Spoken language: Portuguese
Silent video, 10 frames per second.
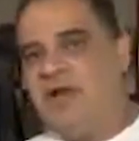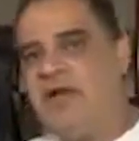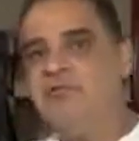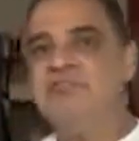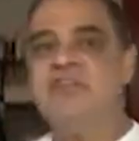
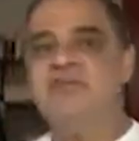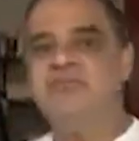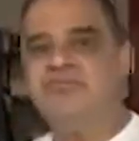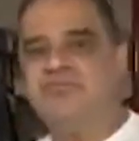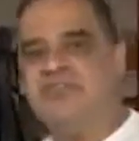
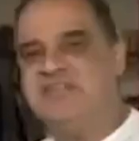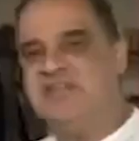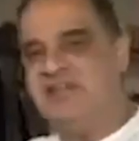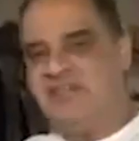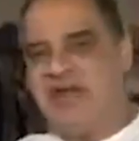Aconselhamos vocês
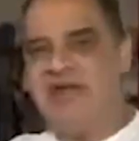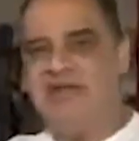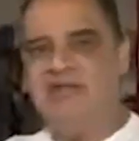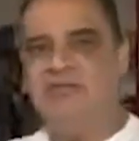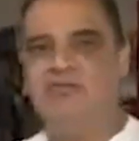a
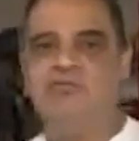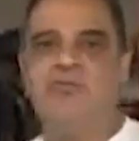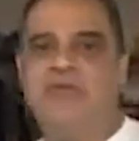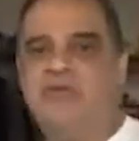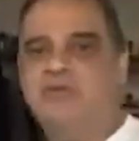levarem o
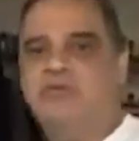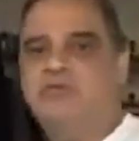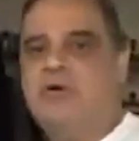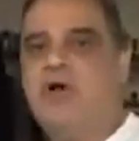veículo